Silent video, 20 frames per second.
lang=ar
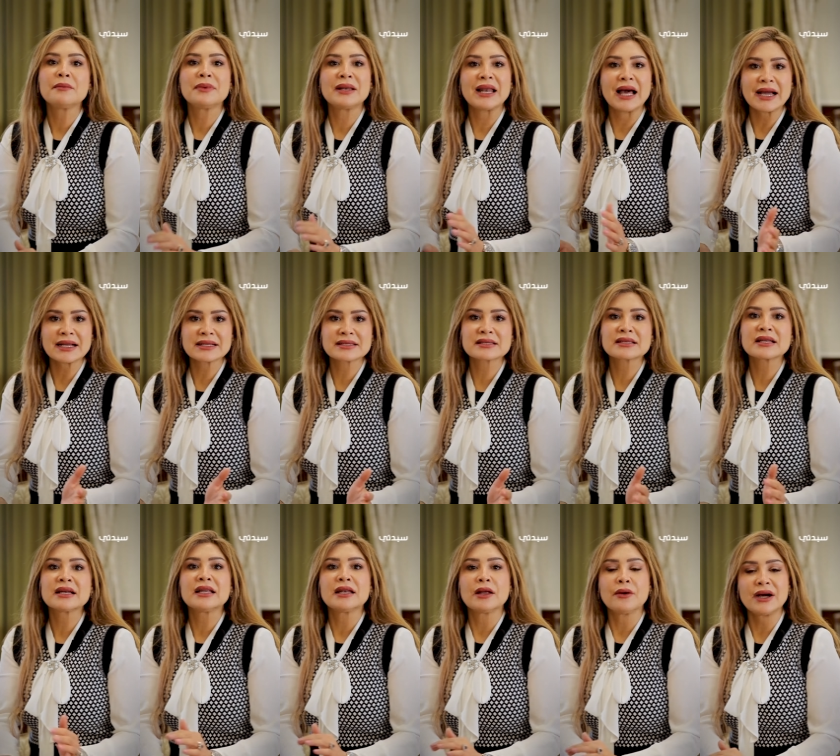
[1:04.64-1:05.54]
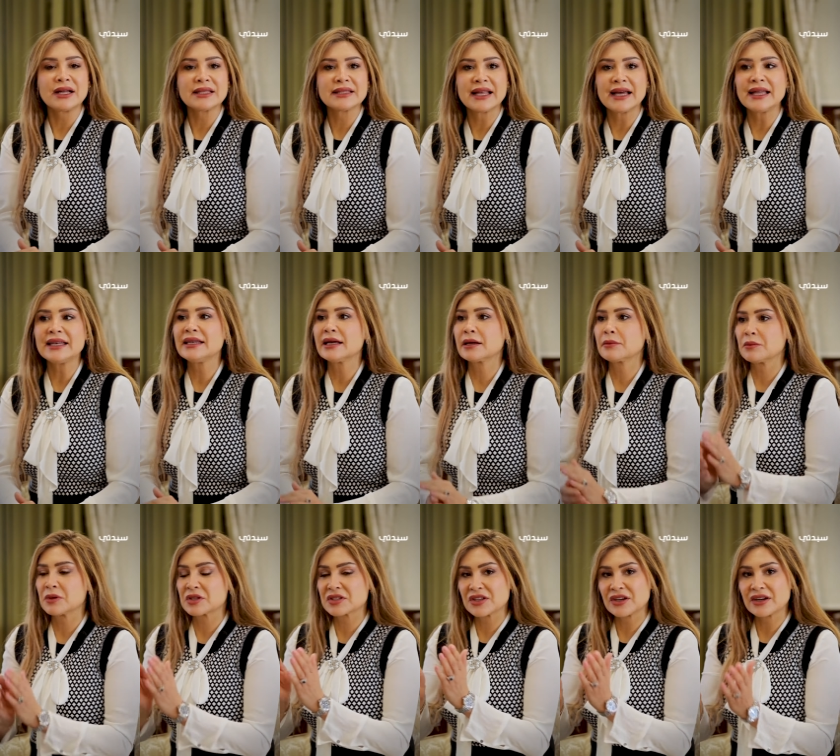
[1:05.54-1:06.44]
بالعكس لو حد قال لك
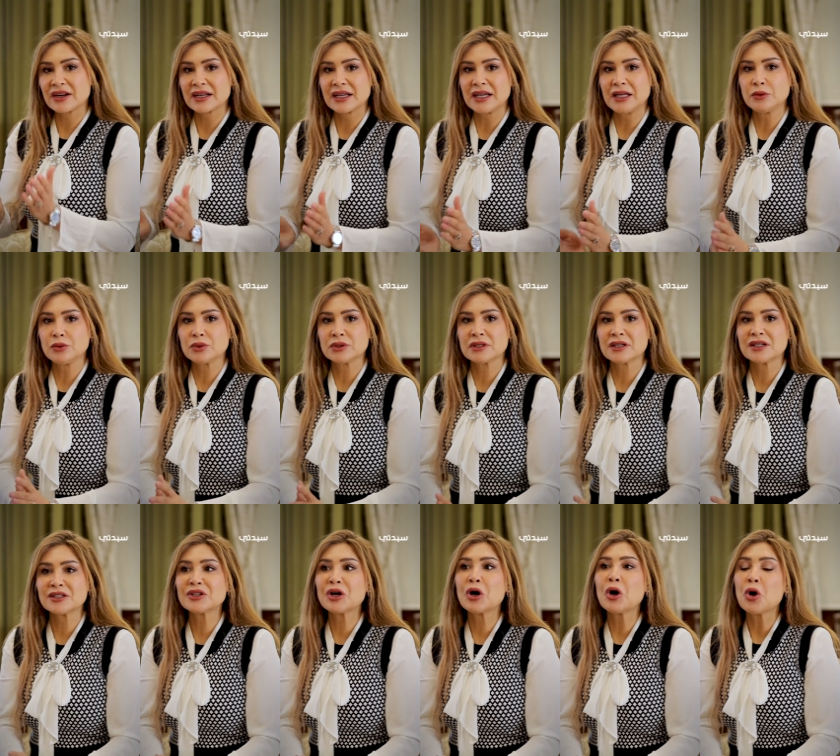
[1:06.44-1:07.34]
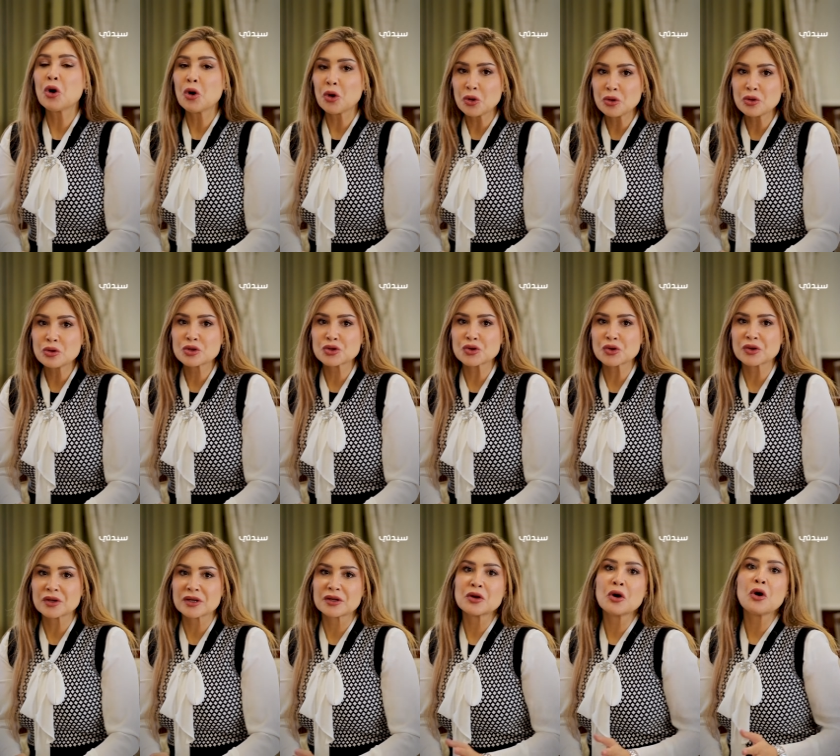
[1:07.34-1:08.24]
مظهرك حلو النهارده قول له
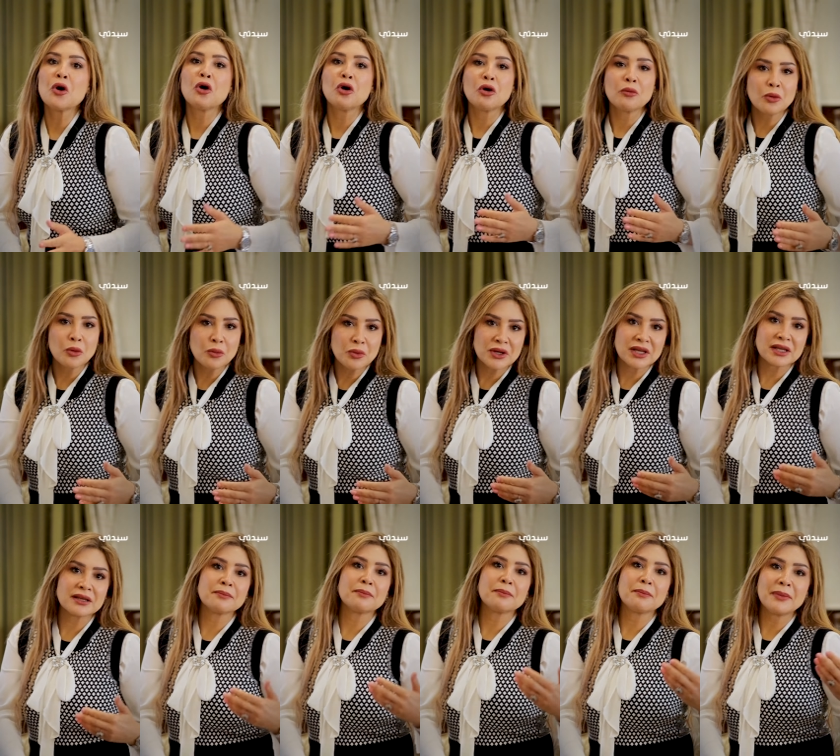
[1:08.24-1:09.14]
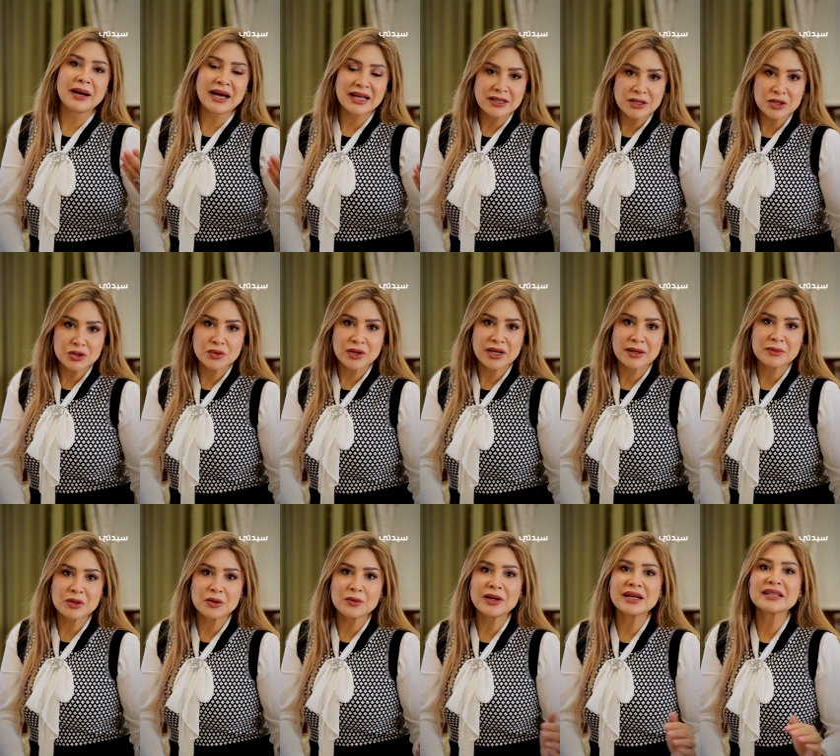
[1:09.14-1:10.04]
شكرا وممكن بعد شويه
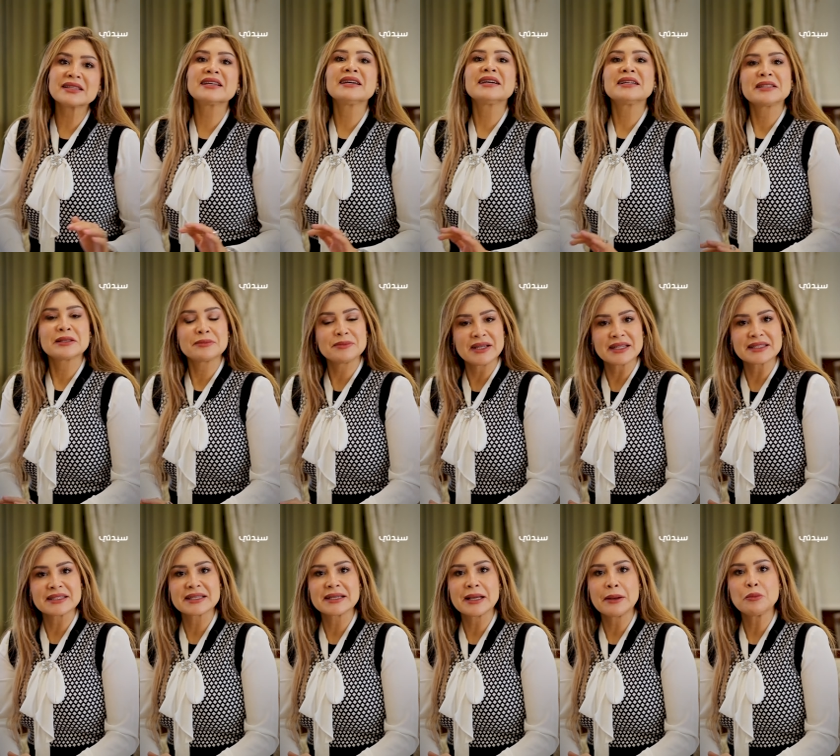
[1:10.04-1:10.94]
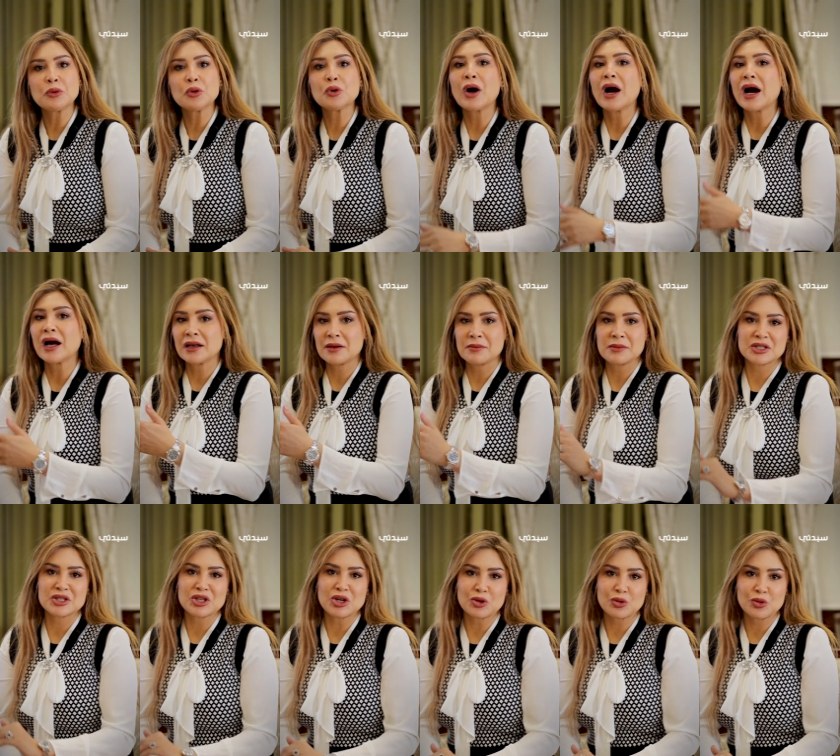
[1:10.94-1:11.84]
من الوقت تبدا تجامله على
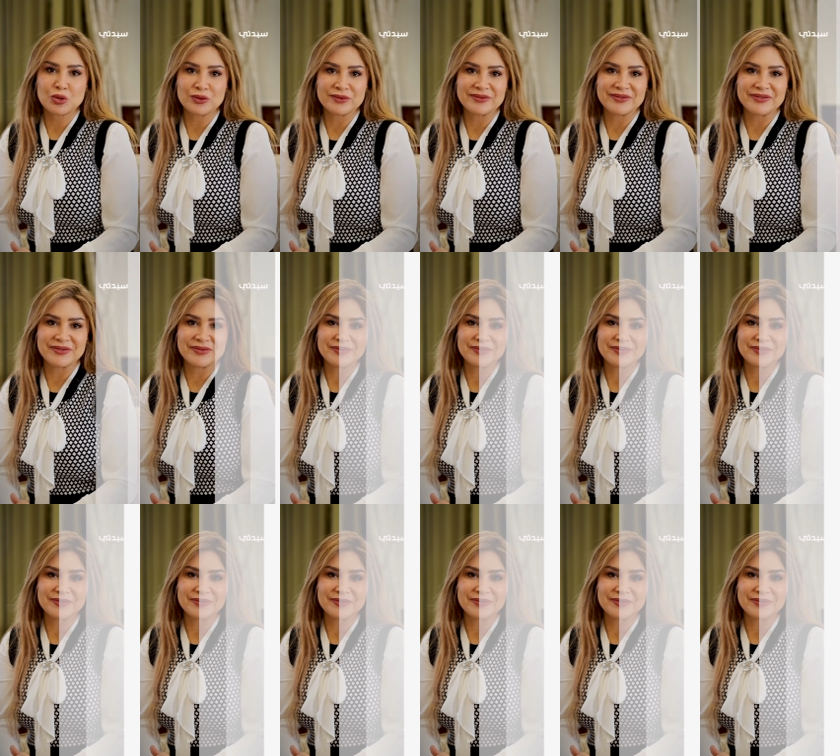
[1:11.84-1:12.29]
مظهره